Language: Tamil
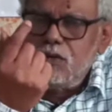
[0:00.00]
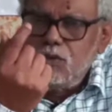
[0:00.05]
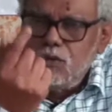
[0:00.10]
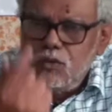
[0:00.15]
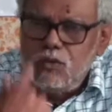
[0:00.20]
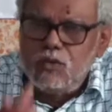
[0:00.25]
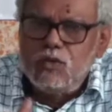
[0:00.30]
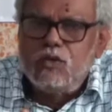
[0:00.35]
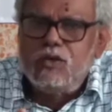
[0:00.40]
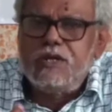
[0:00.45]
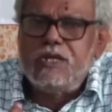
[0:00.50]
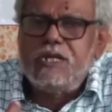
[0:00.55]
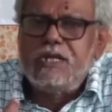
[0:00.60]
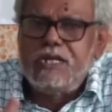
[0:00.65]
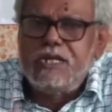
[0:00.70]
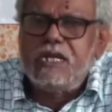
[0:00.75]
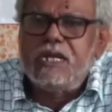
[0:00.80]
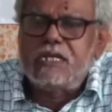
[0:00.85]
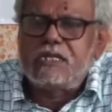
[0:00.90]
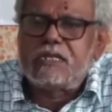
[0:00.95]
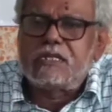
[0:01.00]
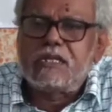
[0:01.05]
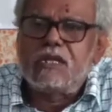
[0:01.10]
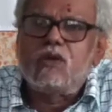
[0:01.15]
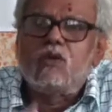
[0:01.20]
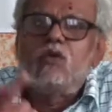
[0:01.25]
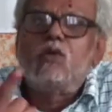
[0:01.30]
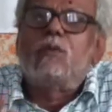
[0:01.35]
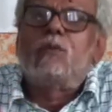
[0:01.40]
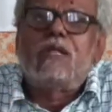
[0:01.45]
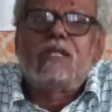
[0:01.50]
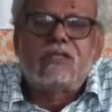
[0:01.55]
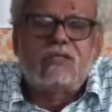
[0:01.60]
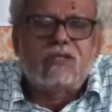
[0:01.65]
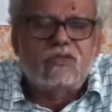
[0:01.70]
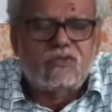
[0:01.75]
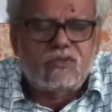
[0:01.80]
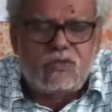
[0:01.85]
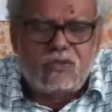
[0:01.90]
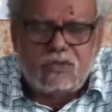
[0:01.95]
நூலுடைய நீளத்தை தான் லூப்
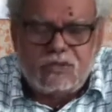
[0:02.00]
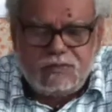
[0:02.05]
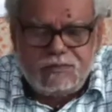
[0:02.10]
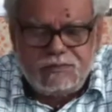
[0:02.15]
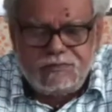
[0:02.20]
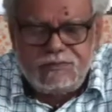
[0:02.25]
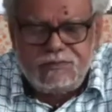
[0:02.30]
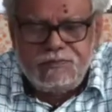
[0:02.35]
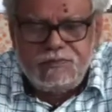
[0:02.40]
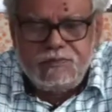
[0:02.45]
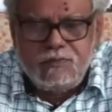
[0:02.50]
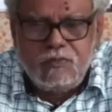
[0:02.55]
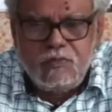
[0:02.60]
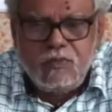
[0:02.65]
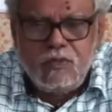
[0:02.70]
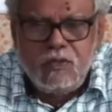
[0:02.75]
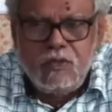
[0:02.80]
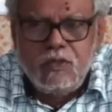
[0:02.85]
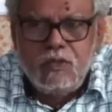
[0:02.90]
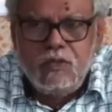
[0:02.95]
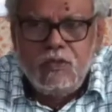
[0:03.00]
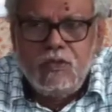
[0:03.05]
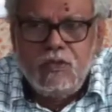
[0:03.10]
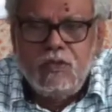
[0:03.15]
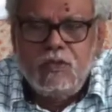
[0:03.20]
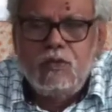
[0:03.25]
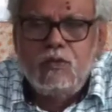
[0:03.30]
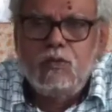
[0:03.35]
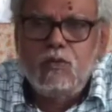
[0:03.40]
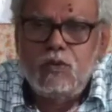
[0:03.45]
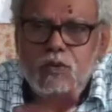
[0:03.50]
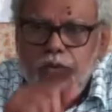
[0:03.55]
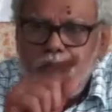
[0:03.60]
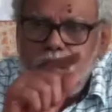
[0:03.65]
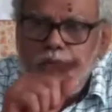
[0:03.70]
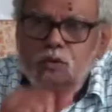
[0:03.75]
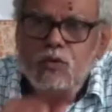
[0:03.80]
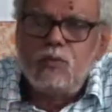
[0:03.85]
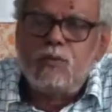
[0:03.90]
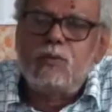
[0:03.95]
லென்த்துன்னு சொல்கிறோம் ஒரு
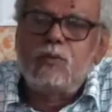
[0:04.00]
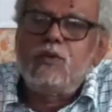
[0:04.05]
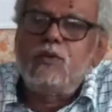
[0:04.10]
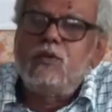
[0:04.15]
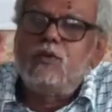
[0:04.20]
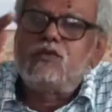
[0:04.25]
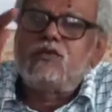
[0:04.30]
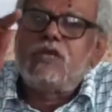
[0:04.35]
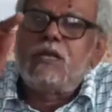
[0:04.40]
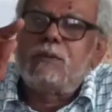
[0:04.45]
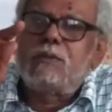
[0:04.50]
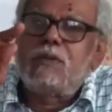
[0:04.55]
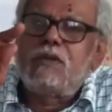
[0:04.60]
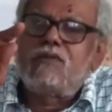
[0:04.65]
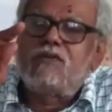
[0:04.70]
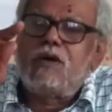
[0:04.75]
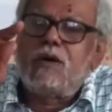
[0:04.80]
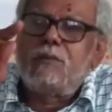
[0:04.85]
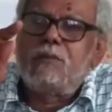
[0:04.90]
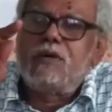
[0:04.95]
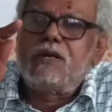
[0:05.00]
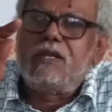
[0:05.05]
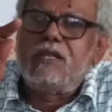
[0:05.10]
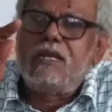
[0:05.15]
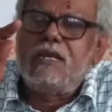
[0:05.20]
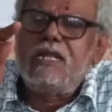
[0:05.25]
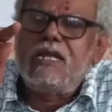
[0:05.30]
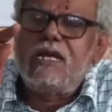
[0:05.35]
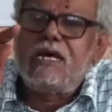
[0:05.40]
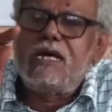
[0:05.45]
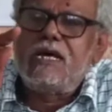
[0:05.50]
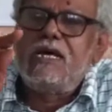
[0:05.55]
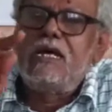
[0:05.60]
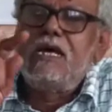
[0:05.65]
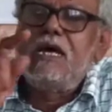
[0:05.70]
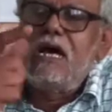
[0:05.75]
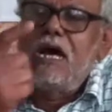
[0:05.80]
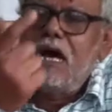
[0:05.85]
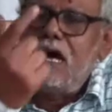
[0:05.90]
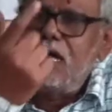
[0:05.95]
லூப் யூ ஷேப்பில் ஃபார்ம் பண்ணுது இல்லையா
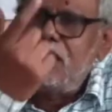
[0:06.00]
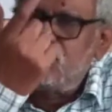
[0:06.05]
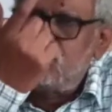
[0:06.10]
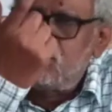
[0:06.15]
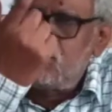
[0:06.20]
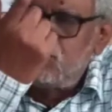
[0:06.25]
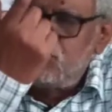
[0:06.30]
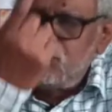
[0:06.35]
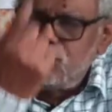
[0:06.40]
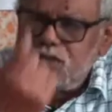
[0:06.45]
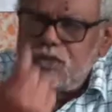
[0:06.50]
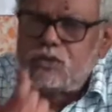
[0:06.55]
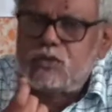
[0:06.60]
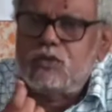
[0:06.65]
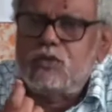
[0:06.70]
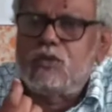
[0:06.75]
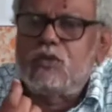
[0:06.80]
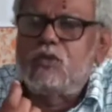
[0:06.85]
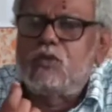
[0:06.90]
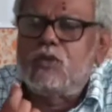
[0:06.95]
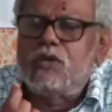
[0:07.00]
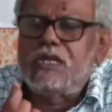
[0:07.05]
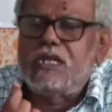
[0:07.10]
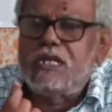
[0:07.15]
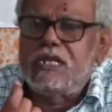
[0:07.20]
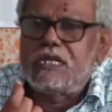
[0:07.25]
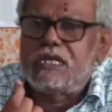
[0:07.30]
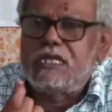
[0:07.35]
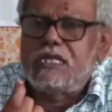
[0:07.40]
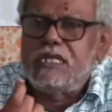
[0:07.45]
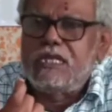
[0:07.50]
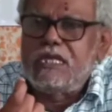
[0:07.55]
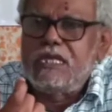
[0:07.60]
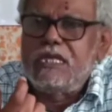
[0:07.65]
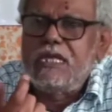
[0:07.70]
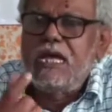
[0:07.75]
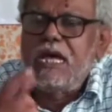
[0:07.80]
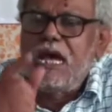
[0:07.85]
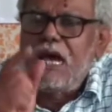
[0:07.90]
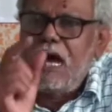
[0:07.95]
அதுக்கு ஒரு ஊசி தூ நூலை இழுக்குது
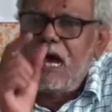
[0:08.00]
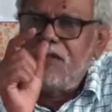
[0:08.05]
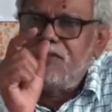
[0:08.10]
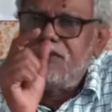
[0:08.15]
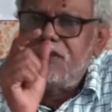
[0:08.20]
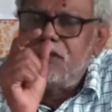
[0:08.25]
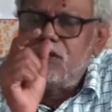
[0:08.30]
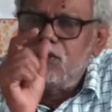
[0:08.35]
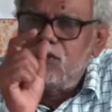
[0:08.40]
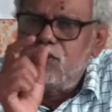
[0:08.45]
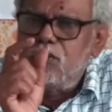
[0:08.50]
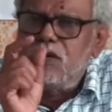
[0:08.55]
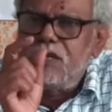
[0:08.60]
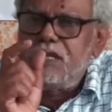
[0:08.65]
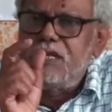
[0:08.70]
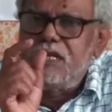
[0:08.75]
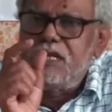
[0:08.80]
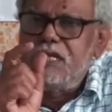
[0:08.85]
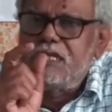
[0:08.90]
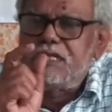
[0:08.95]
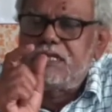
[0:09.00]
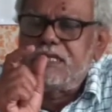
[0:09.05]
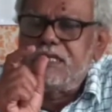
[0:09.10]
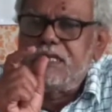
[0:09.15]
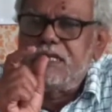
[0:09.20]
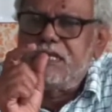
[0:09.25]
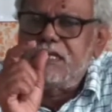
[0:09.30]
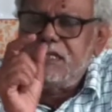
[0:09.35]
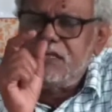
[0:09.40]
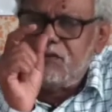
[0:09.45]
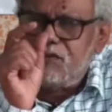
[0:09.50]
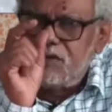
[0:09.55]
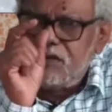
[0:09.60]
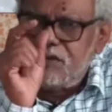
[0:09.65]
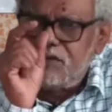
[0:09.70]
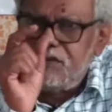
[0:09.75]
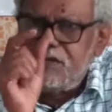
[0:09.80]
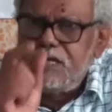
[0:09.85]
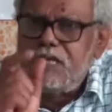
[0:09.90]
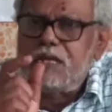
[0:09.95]
அந்த நூலை இழுத்து
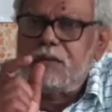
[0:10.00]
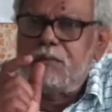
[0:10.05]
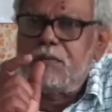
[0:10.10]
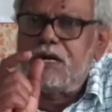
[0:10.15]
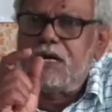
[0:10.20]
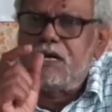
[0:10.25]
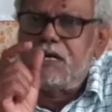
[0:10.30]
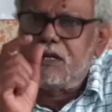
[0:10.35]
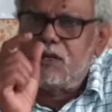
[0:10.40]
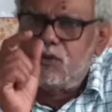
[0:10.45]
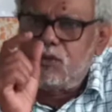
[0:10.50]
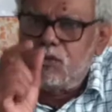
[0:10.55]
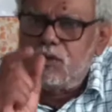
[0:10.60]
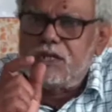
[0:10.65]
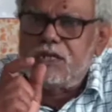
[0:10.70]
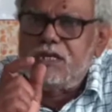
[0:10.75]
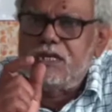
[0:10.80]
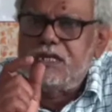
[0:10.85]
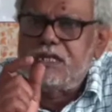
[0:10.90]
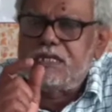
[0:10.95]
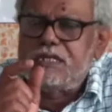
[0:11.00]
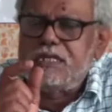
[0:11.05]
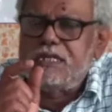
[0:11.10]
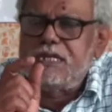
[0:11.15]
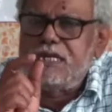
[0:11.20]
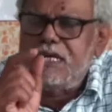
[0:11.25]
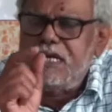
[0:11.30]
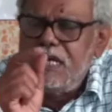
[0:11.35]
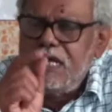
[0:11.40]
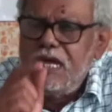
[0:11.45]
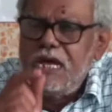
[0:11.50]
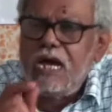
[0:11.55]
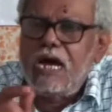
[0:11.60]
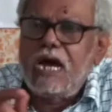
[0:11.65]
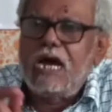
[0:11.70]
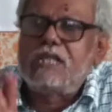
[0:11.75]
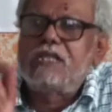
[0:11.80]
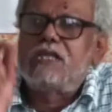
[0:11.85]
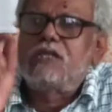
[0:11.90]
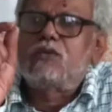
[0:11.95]
எவ்வளவு நீளமான நூலை இழுத்து
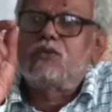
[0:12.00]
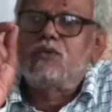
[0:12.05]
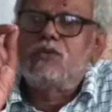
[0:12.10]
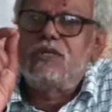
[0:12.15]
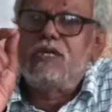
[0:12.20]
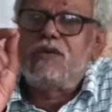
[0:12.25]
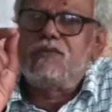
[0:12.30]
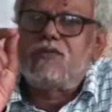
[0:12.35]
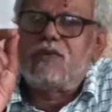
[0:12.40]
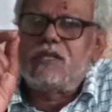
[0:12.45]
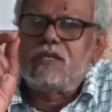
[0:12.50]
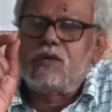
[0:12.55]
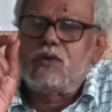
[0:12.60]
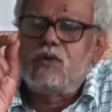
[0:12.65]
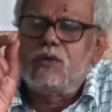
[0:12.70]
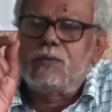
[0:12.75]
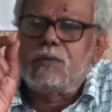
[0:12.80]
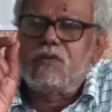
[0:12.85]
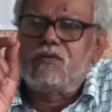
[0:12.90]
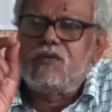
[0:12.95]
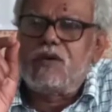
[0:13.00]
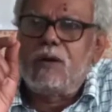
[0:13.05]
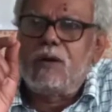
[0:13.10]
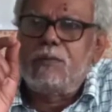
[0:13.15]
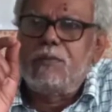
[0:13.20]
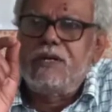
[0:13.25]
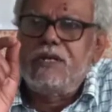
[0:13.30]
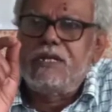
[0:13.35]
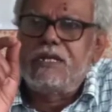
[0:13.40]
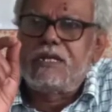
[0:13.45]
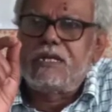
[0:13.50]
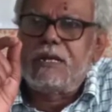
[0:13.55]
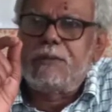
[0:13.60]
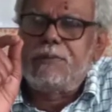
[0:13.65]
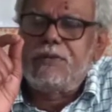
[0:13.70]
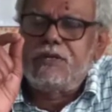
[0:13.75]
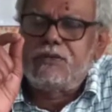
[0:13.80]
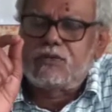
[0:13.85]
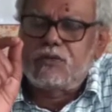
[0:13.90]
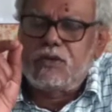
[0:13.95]
அந்த துணியை அந்த லூப்பை ஃபார்ம் பண்ணியிருக்கு
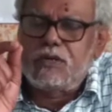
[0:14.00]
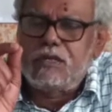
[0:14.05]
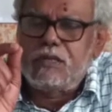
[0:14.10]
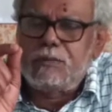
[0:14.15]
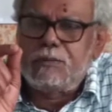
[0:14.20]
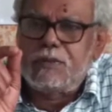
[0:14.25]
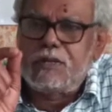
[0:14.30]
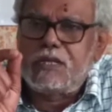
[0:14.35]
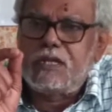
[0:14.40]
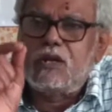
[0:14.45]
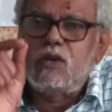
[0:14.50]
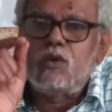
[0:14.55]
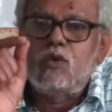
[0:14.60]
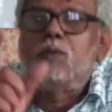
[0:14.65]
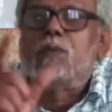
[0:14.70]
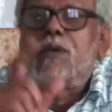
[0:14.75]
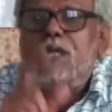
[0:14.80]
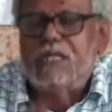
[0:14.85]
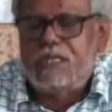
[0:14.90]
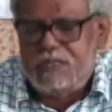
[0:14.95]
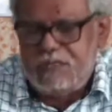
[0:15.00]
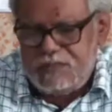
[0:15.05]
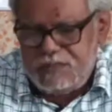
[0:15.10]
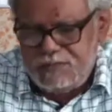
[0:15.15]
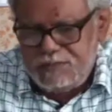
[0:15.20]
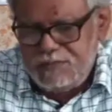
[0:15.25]
அப்படின்னு சொல்கிறதுக்கு பேர் தான் லூப் லென்த்